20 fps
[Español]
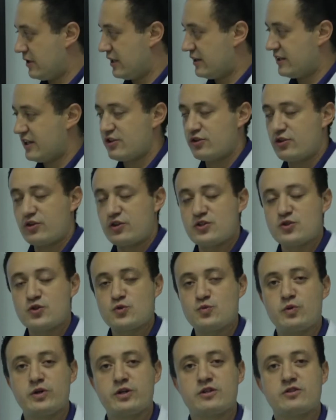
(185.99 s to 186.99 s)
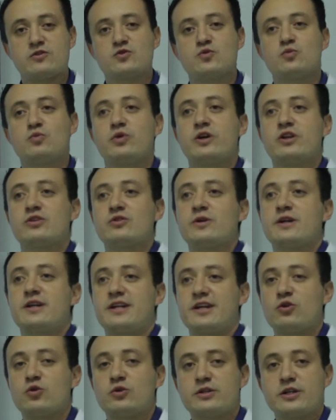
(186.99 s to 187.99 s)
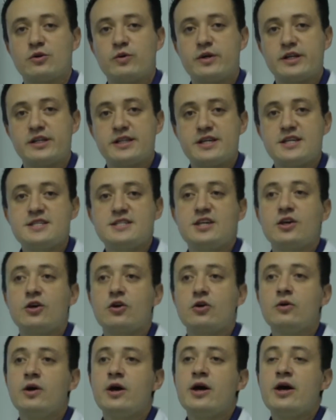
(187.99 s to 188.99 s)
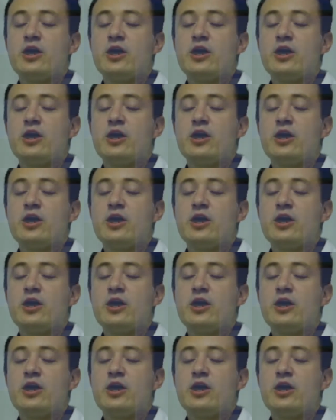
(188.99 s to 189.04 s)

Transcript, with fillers: dentro de sus puertos un puerto RJ45